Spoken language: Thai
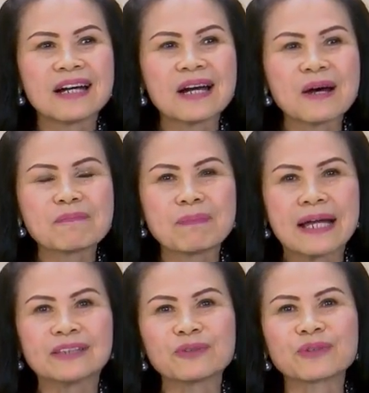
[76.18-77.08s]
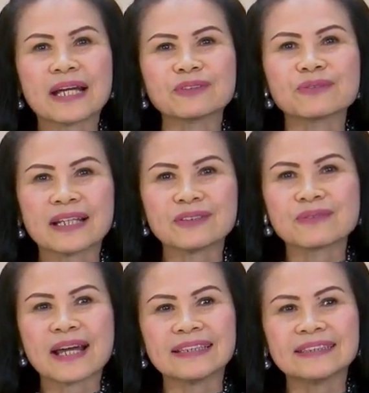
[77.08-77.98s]
อไปตรงไหนตรงไหนตร
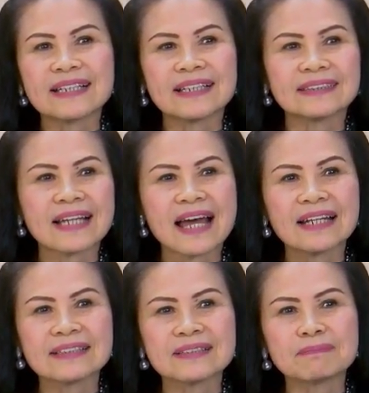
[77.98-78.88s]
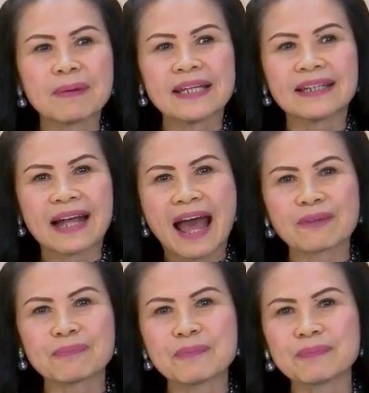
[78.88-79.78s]
งไหน เจรจาหรือไปกลาง
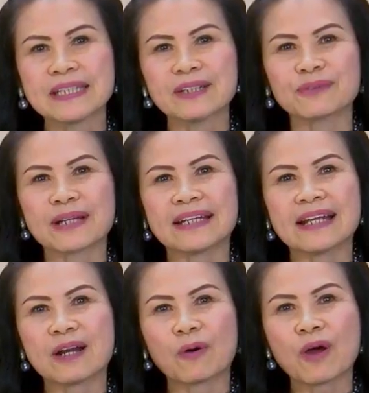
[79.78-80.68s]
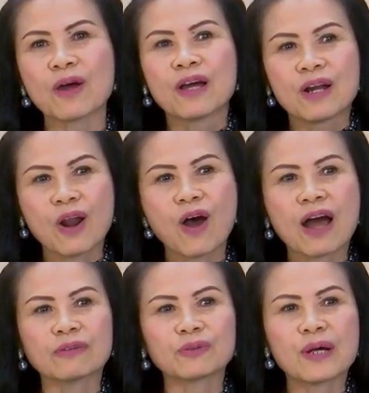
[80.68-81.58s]
พิมพ์เขียวตรงไหนเนี่ยเราก็ลอง
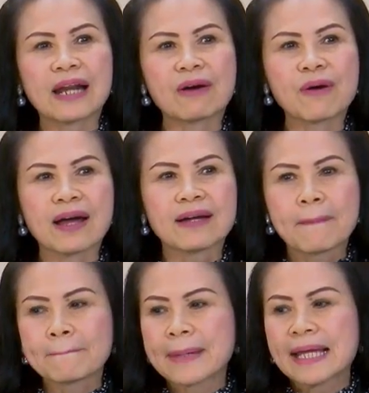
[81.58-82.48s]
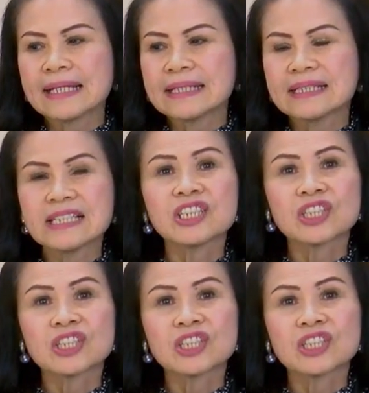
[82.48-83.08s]
เอาตัวเราอะไปรี